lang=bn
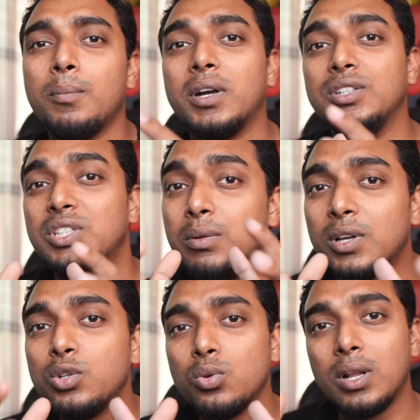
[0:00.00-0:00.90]
বাট যেই
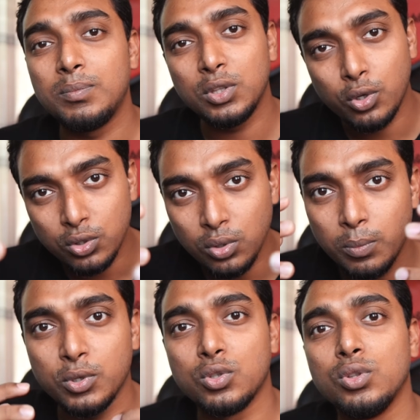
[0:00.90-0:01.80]
মানুষগুলো আপনার থটসগুলো
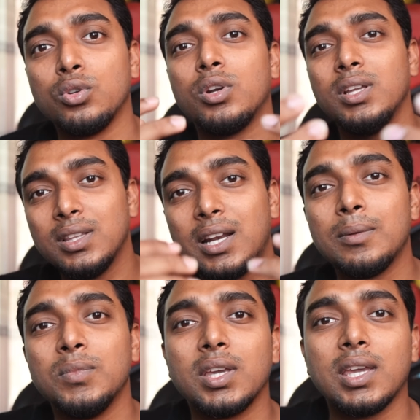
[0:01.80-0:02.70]
পছন্দ করে তারা
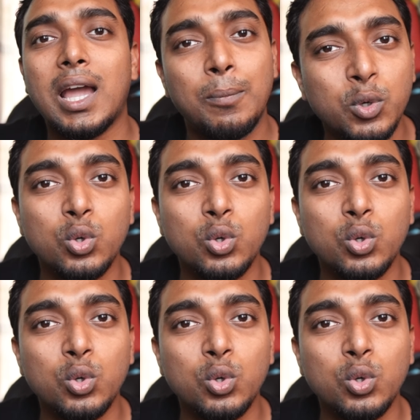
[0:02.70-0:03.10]
আপনাকে আপন